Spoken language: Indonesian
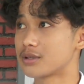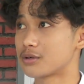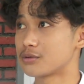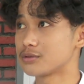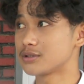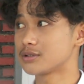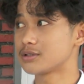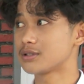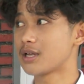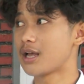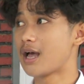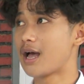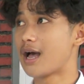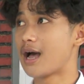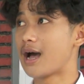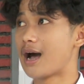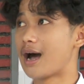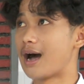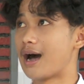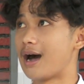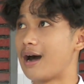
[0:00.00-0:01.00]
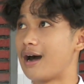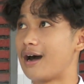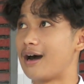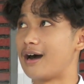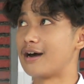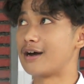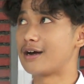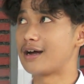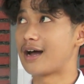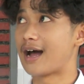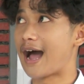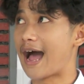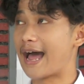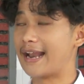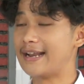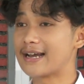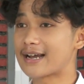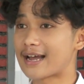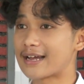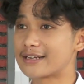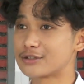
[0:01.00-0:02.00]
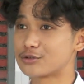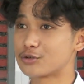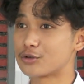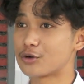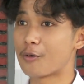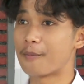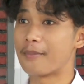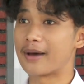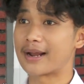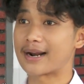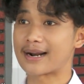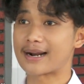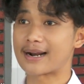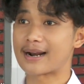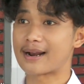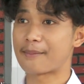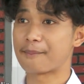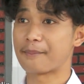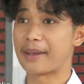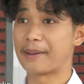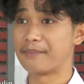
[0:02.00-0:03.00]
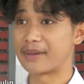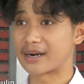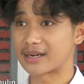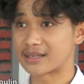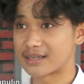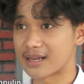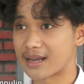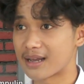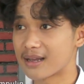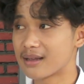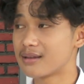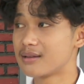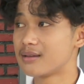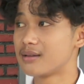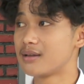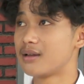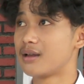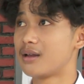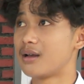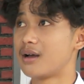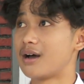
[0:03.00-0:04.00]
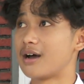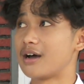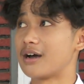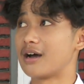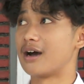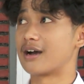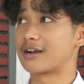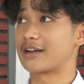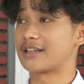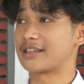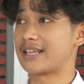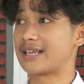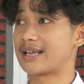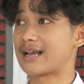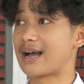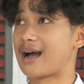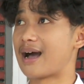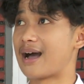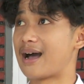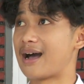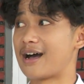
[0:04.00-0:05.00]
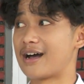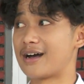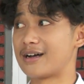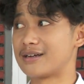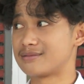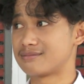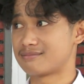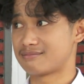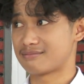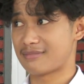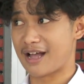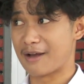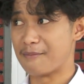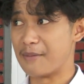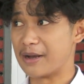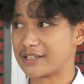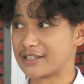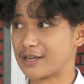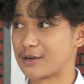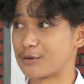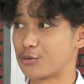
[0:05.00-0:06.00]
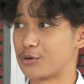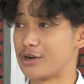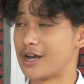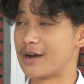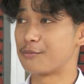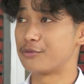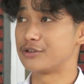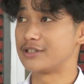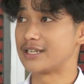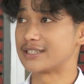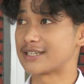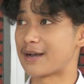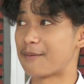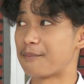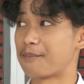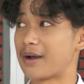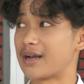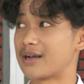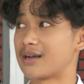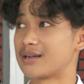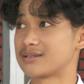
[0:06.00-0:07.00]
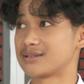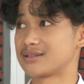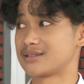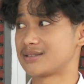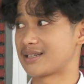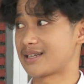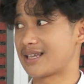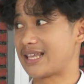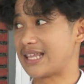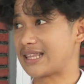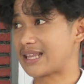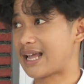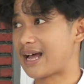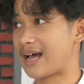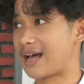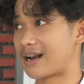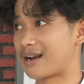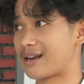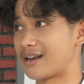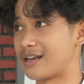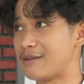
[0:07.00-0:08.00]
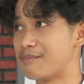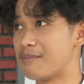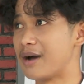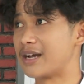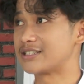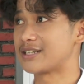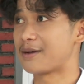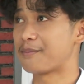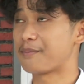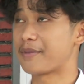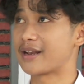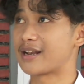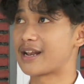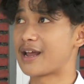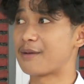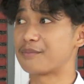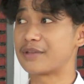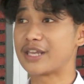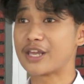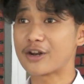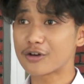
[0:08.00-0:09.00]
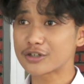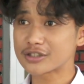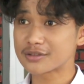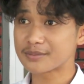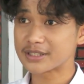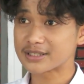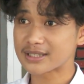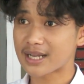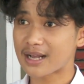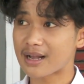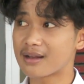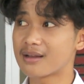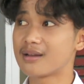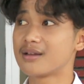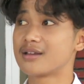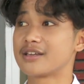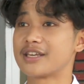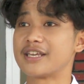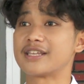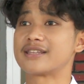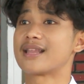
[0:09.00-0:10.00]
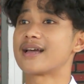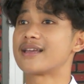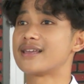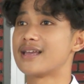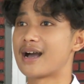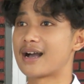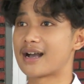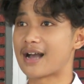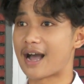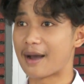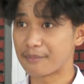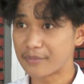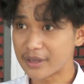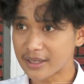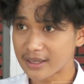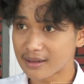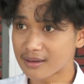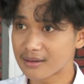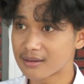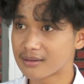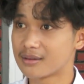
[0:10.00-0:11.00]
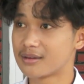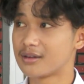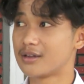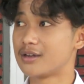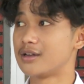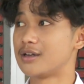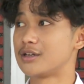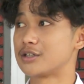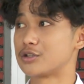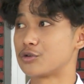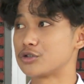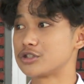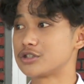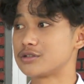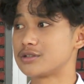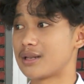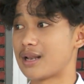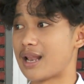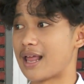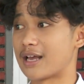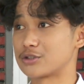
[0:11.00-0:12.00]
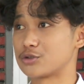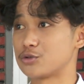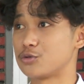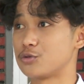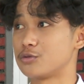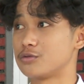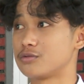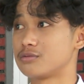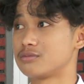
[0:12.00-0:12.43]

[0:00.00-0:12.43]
terus uh, ada kan itu nomor membernya. Uh, ketika abangnya udah punya sampah sekitar 5 6 kilo misal kita yang ambil terus langsung